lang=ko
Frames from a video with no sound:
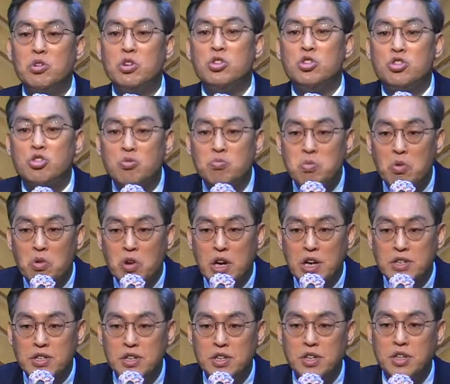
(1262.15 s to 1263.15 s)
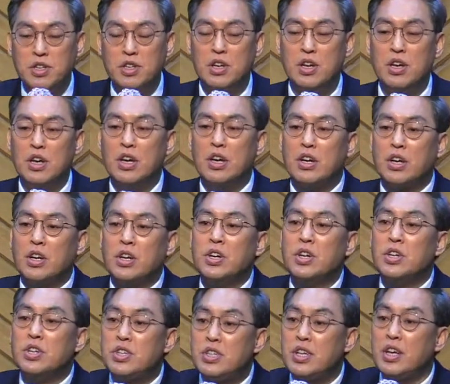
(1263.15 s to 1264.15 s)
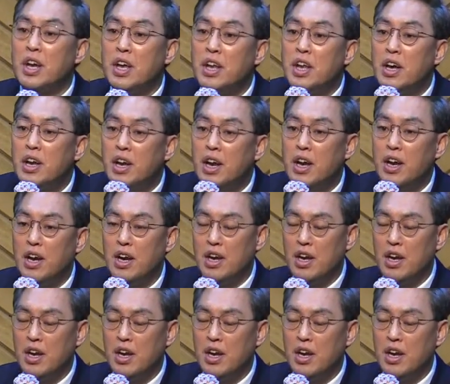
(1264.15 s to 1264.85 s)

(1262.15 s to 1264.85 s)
축복하시는 그새날의